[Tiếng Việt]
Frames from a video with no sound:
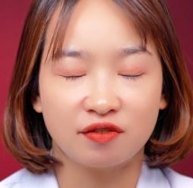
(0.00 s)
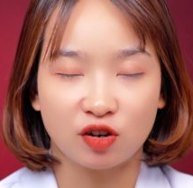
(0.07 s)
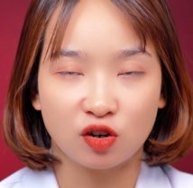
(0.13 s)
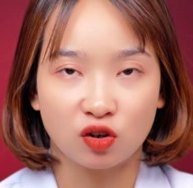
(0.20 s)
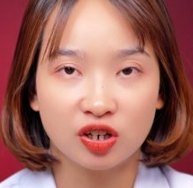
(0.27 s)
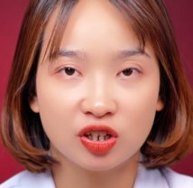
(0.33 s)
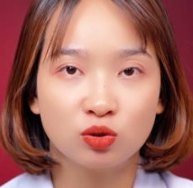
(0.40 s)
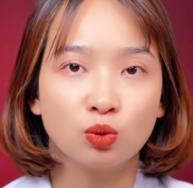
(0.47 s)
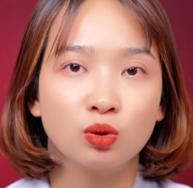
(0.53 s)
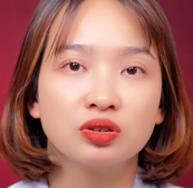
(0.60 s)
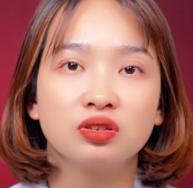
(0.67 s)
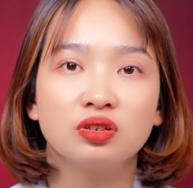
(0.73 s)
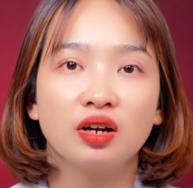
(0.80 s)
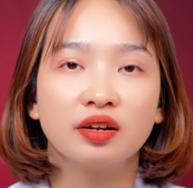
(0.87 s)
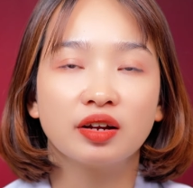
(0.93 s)
và nó đi
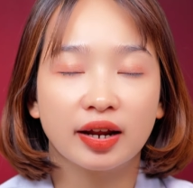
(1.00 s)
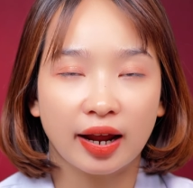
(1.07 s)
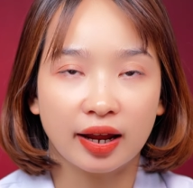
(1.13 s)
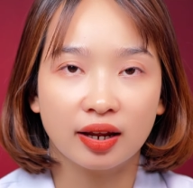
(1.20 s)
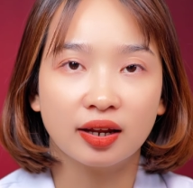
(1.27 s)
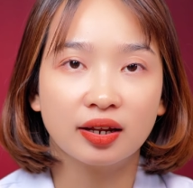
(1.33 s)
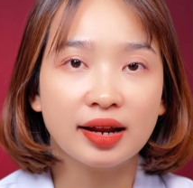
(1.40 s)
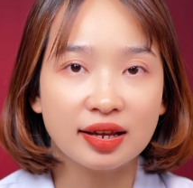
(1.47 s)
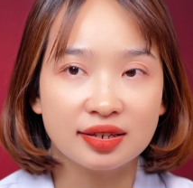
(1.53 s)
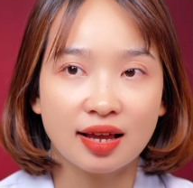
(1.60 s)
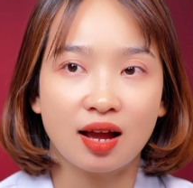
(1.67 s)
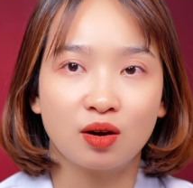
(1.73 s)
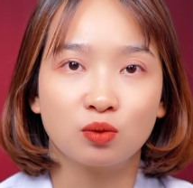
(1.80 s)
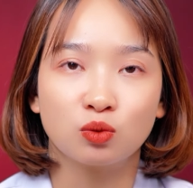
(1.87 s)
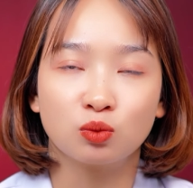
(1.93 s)
xuống dưới cái đại
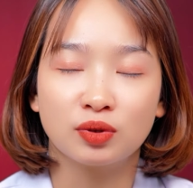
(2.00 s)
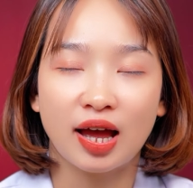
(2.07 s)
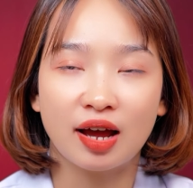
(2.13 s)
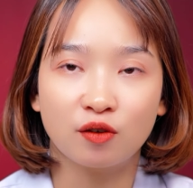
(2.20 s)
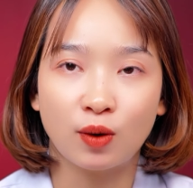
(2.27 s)
tràng của chúng ta.